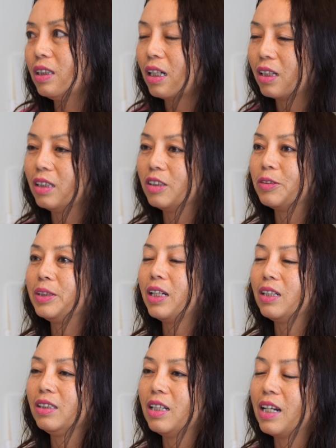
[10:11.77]
常的时候
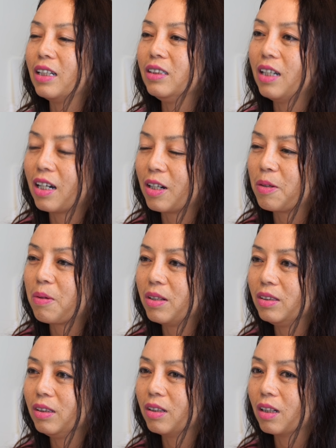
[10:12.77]
建立一些联系啊，跟
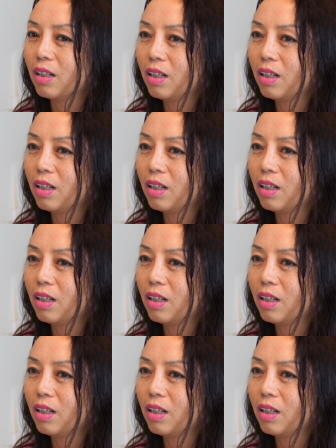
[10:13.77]
关系。